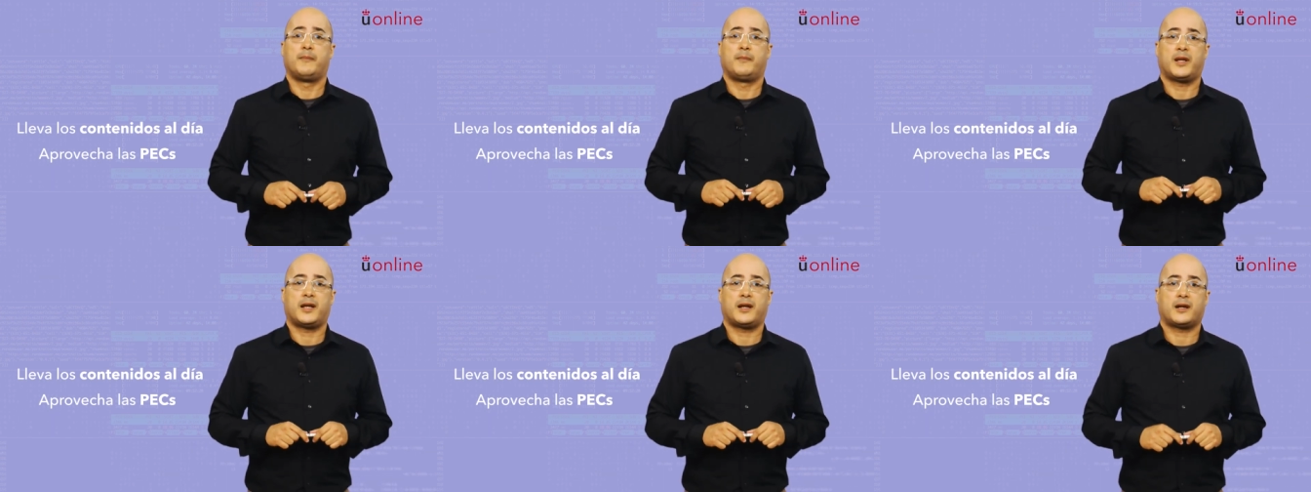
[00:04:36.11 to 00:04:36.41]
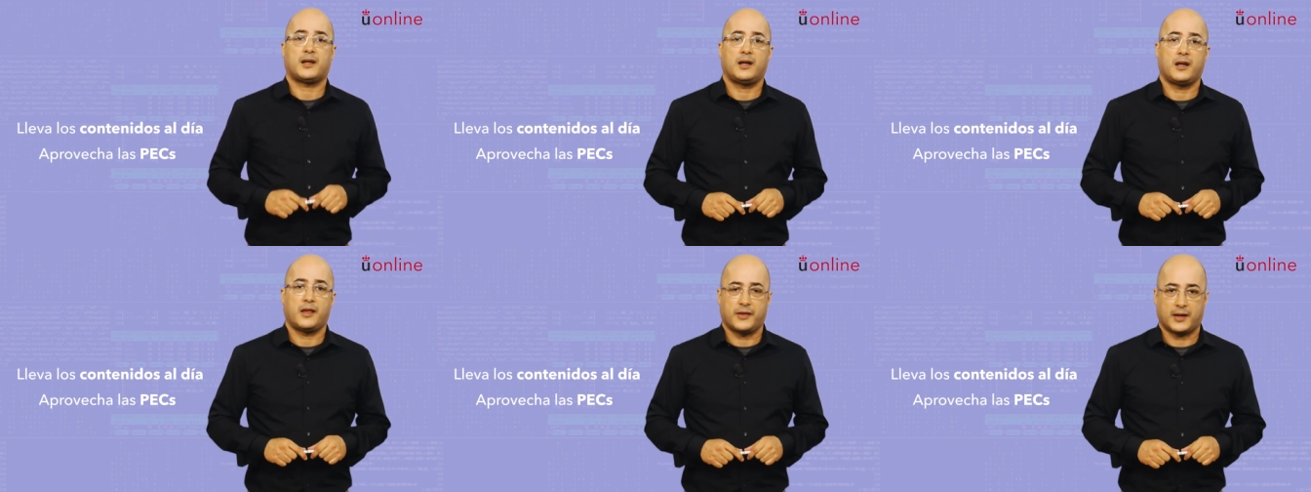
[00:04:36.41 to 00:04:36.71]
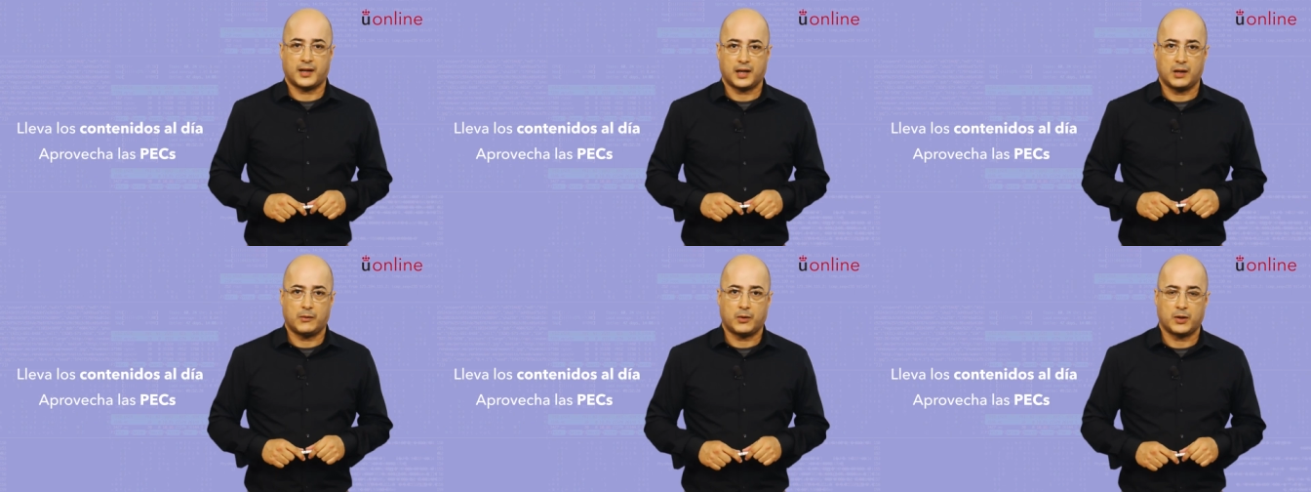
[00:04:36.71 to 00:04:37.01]
para
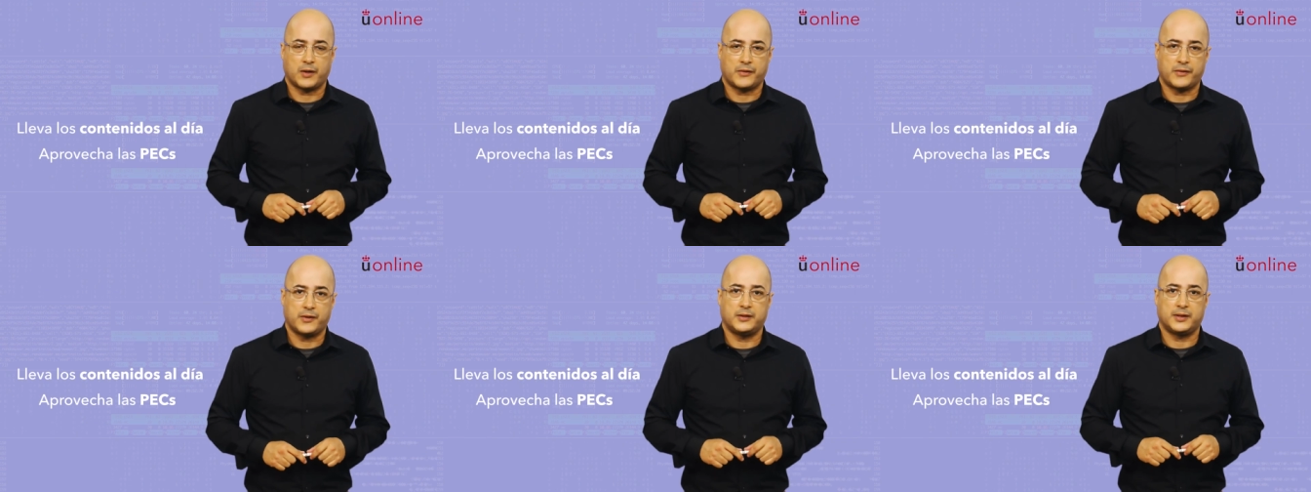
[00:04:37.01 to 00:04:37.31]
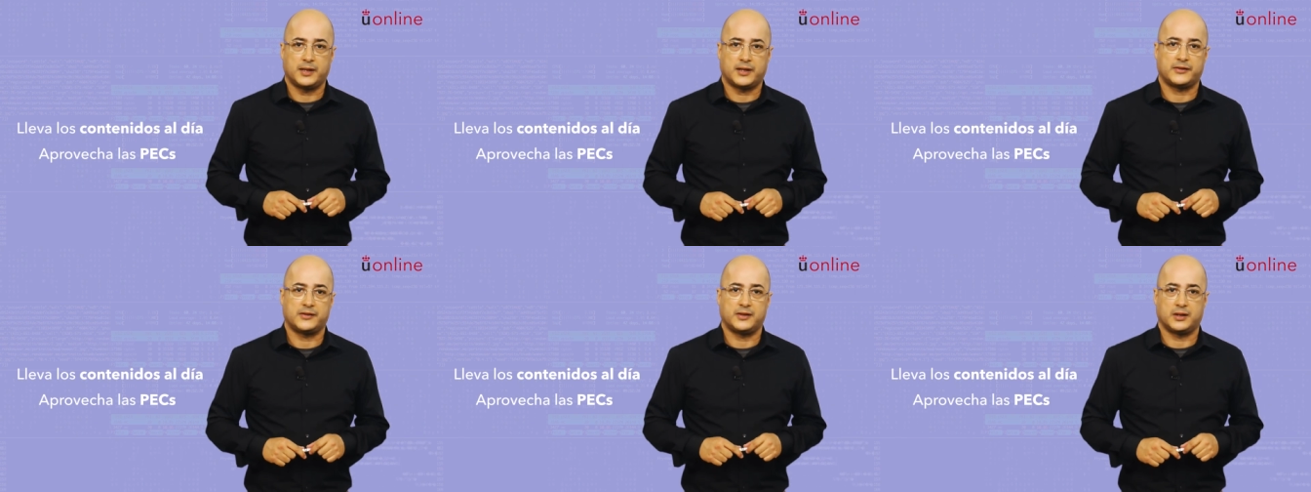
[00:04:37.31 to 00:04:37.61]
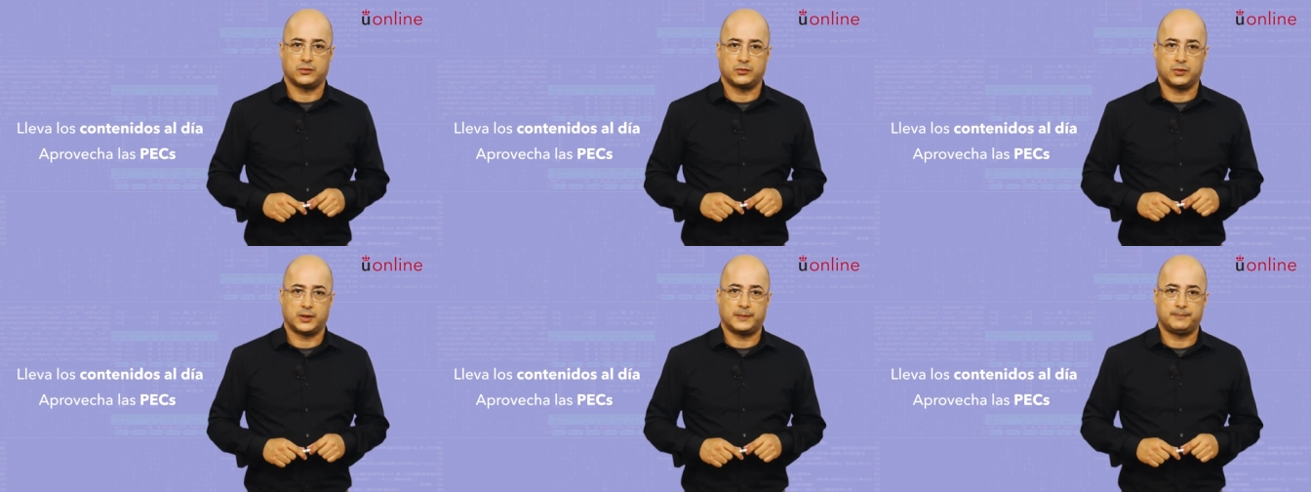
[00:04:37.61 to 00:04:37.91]
realizar la evaluación de la
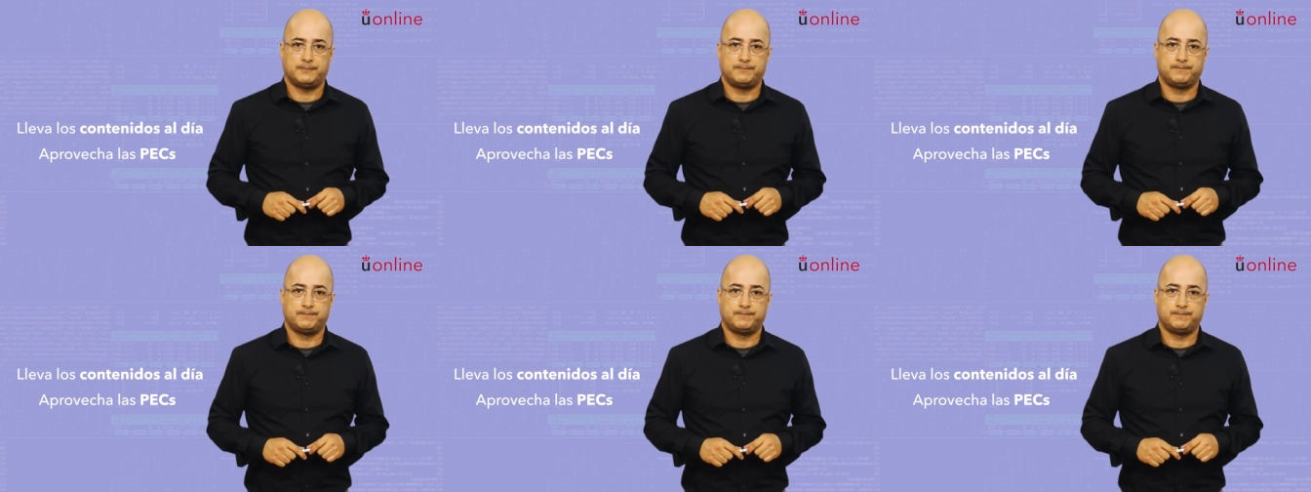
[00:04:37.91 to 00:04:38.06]
asignatura.